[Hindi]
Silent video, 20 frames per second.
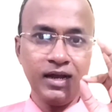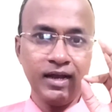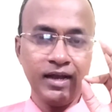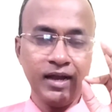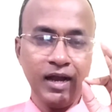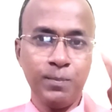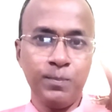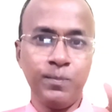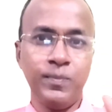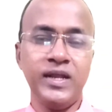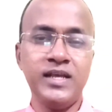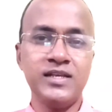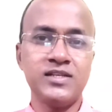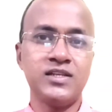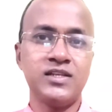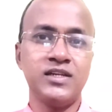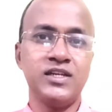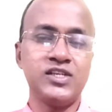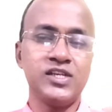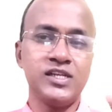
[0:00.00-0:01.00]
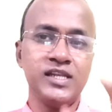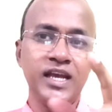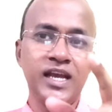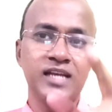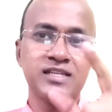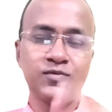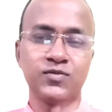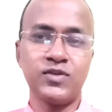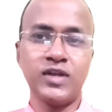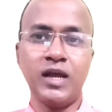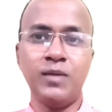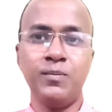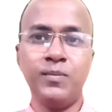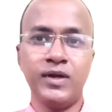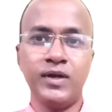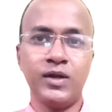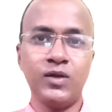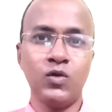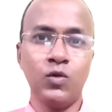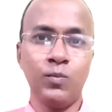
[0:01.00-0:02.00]
आप प्लीज़ नीचे दिए गए सब्सक्राइब
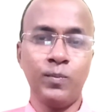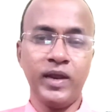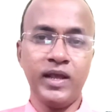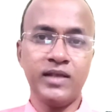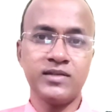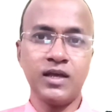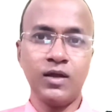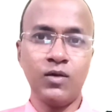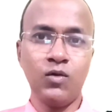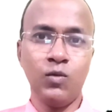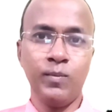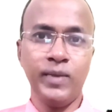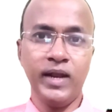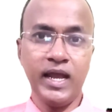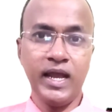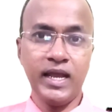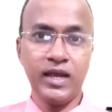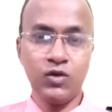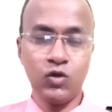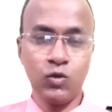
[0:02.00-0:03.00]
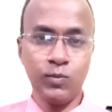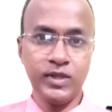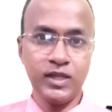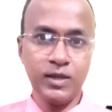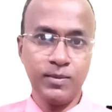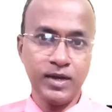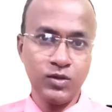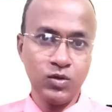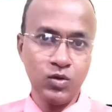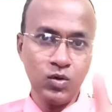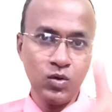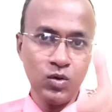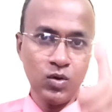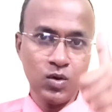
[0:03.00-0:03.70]
बटन को प्रेस कर लो बेल आइकन को भी दबा दो